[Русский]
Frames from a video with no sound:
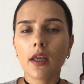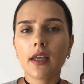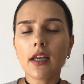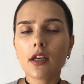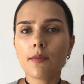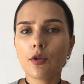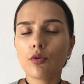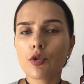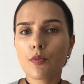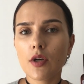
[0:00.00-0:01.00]
Я
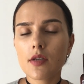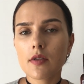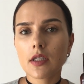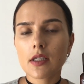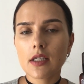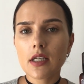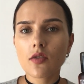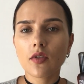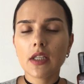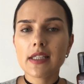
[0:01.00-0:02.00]
рекомендую использовать это
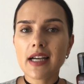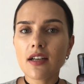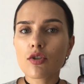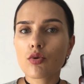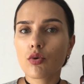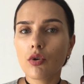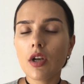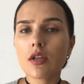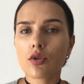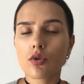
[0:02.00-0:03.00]
средство на идеально сухой
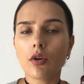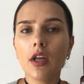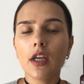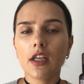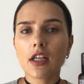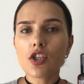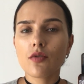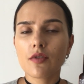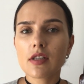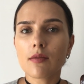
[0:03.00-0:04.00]
такое лицо,
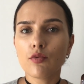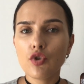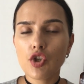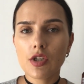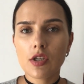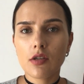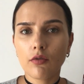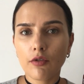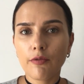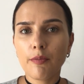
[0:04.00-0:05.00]
иначе вы замучаетесь
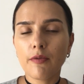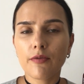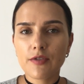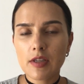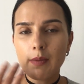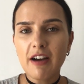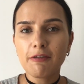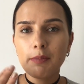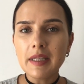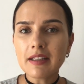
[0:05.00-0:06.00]
его в себя
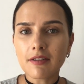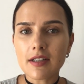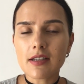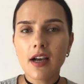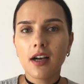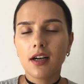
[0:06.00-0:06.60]
впитывать.